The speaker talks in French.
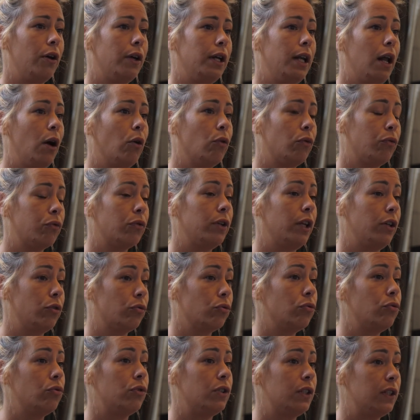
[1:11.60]
et la
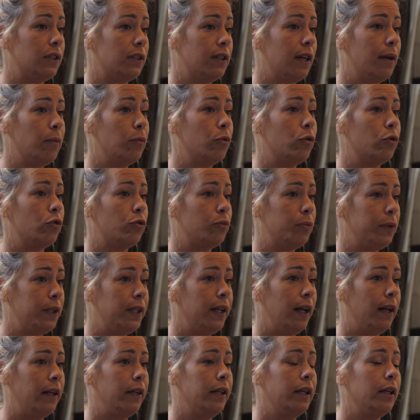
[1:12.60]
refondation du système
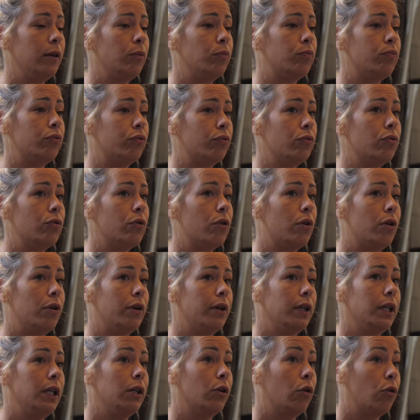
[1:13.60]
hospitalier pour
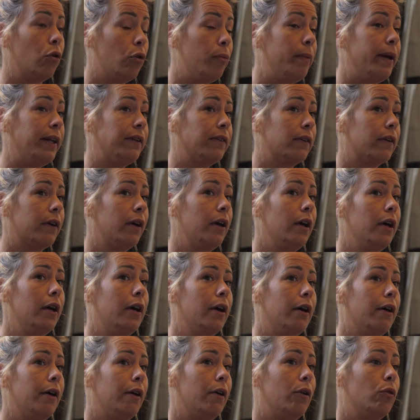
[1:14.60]
y remettre
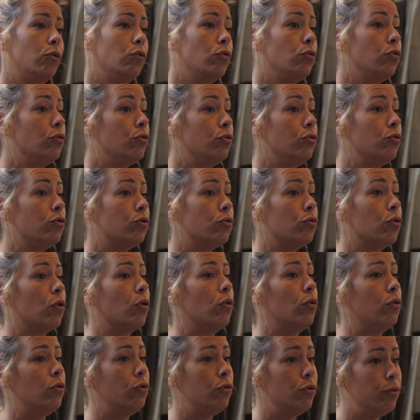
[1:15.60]
euh, au goût du
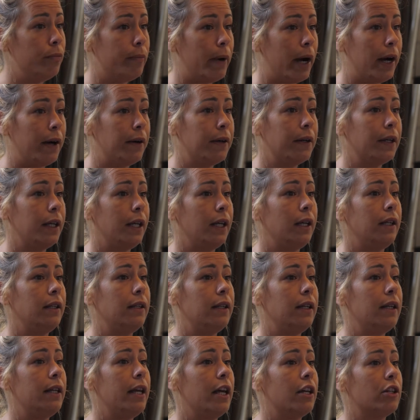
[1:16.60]
jour l'humain et
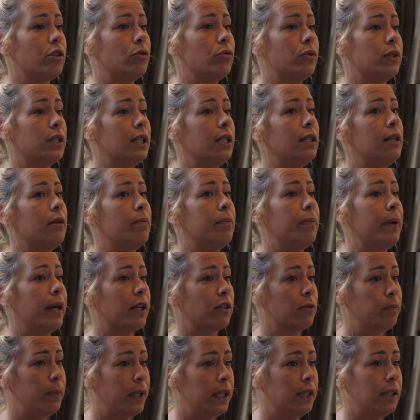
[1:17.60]
y dégager aussi des
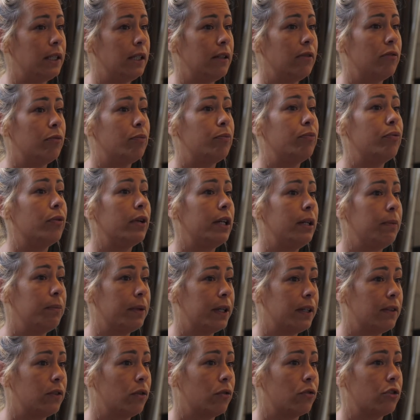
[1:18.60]
perspectives pour les
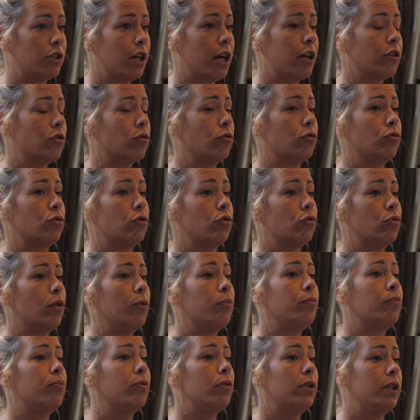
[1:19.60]
prises en charge, que ce
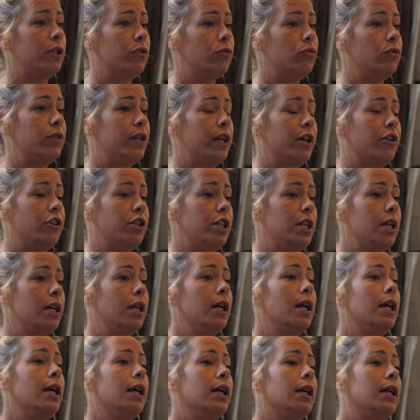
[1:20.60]
soit pour les
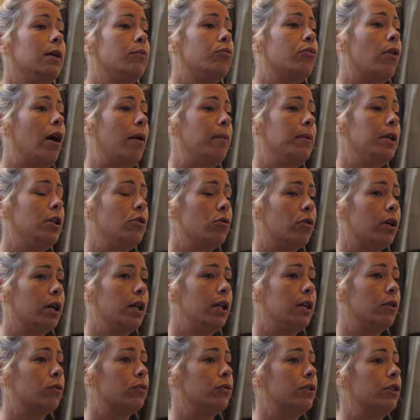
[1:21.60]
usagers et pour
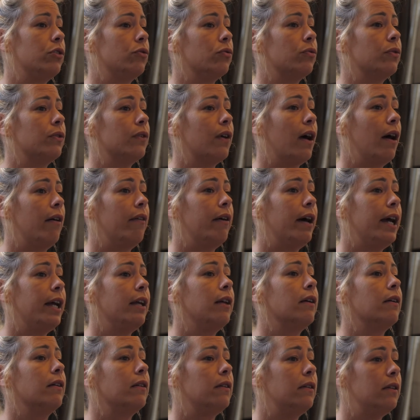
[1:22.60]
améliorer les conditions de
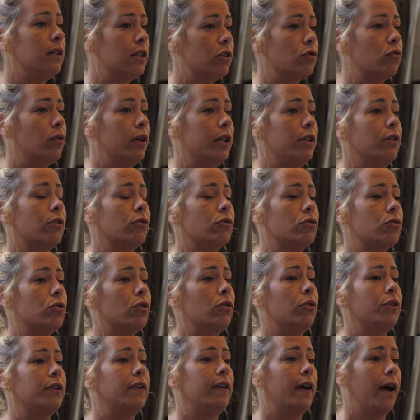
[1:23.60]
travail des soignants
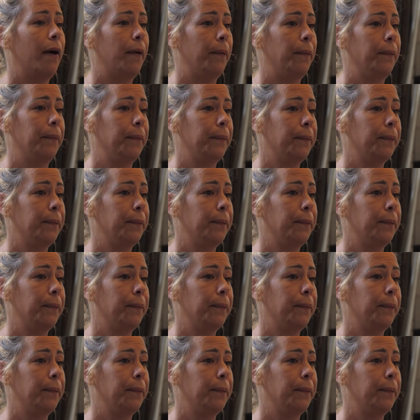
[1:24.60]
sur le terrain.